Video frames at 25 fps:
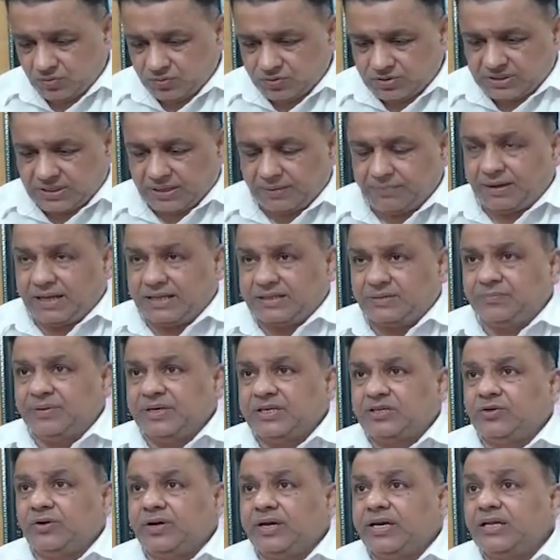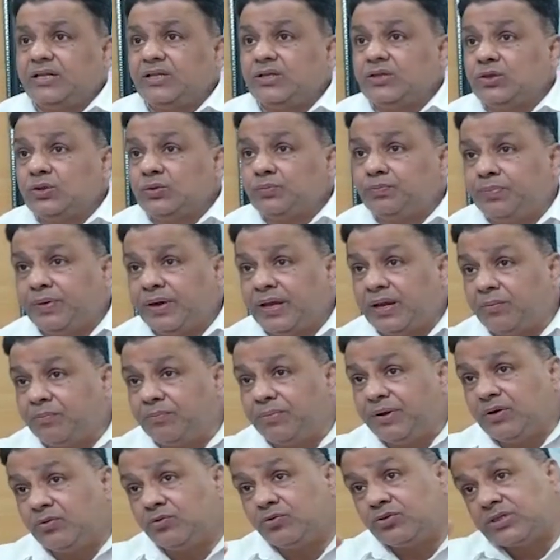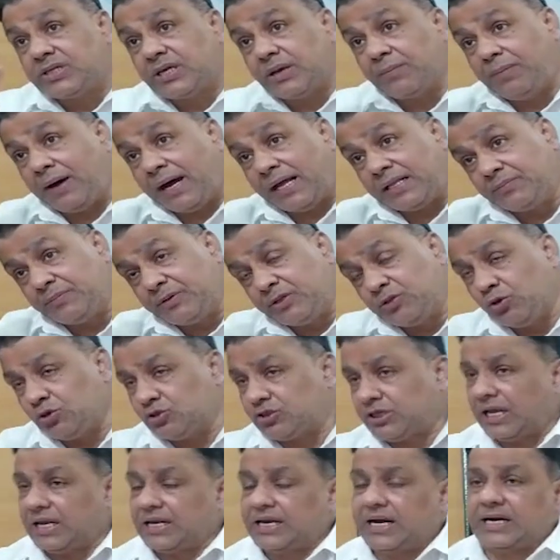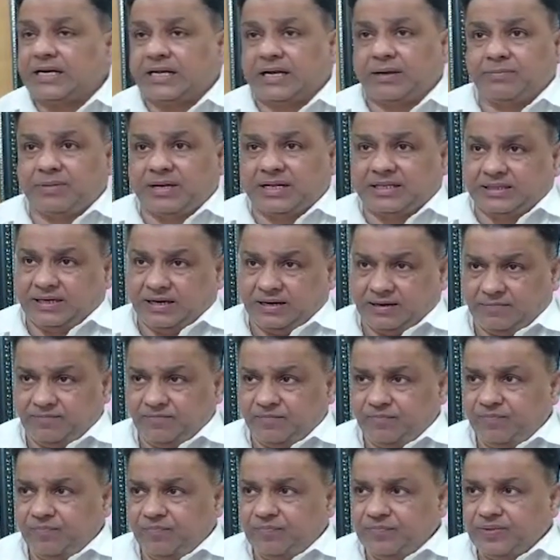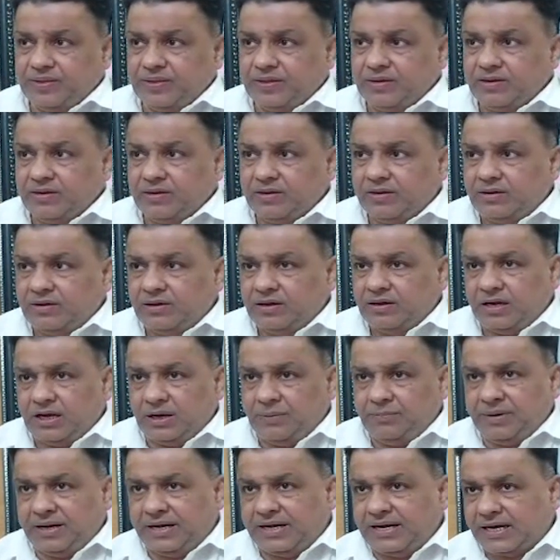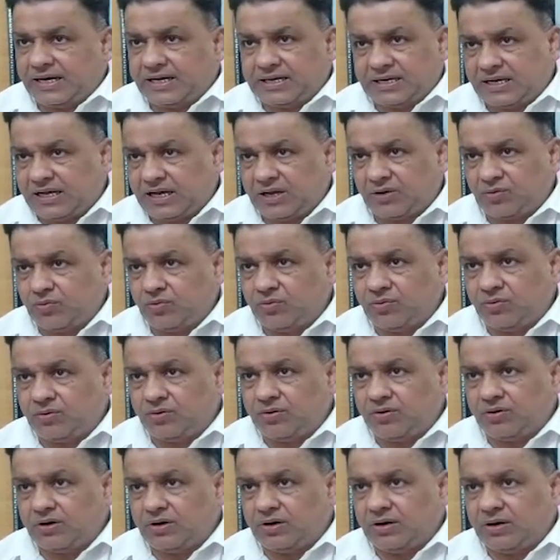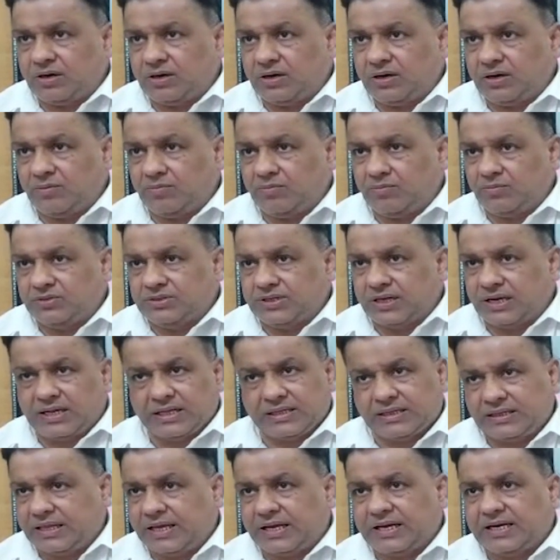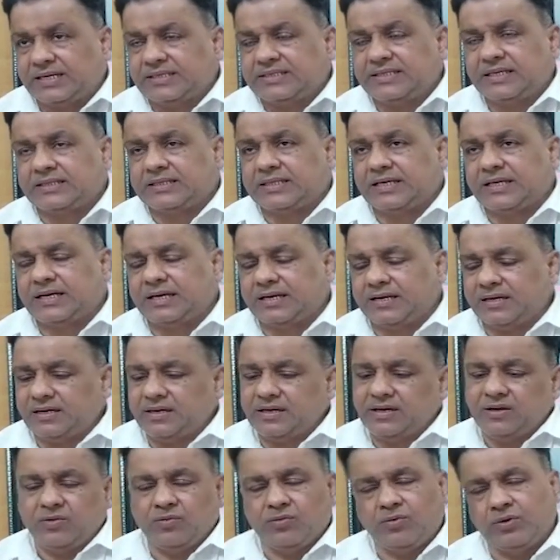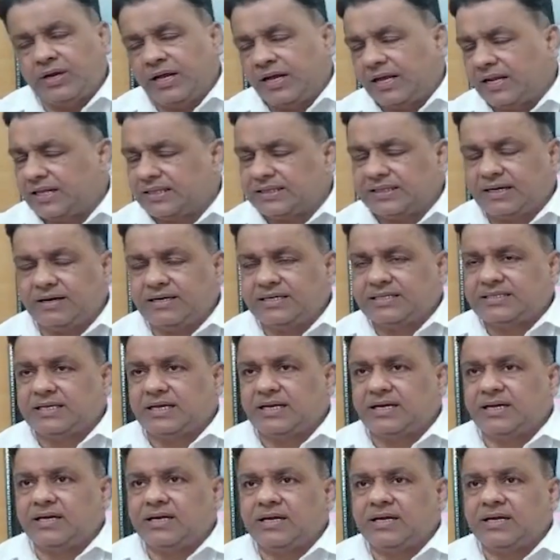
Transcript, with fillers: उसके बाद में जो है फिर भी उसके बाद भी दो साल का टाइम रहता इमीडिएट कानून मुसलत नहीं कर सकते वो नहीं रहता ऐसा